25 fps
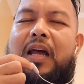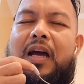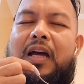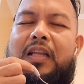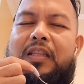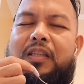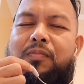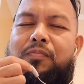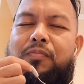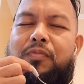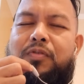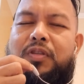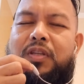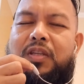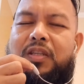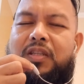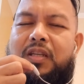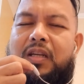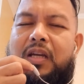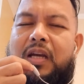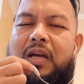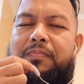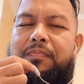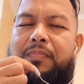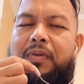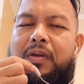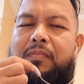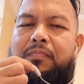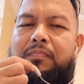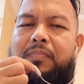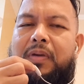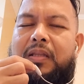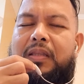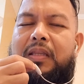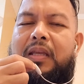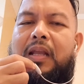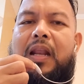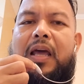Ang ating pong sisikaping
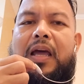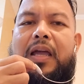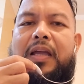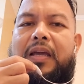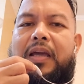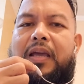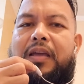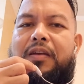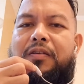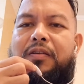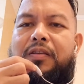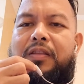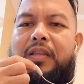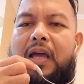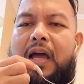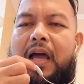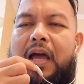pagnilay ngayon